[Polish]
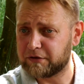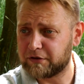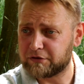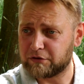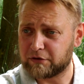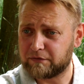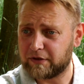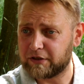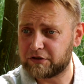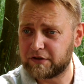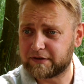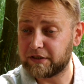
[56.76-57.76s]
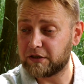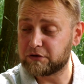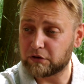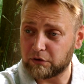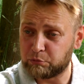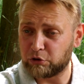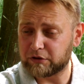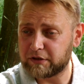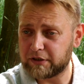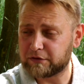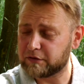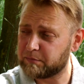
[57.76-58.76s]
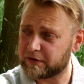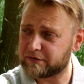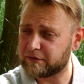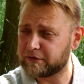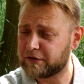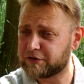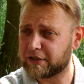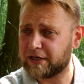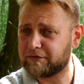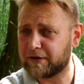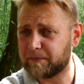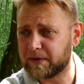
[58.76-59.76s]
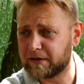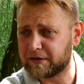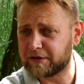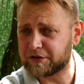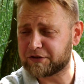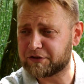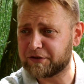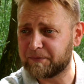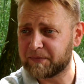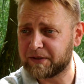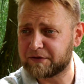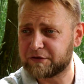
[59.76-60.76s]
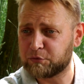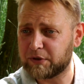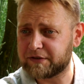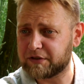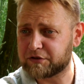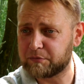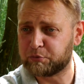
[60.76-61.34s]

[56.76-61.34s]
Jezioro Chwalencickie Jezioro Błotne i to jest bardzo ciekawa też sytuacja, że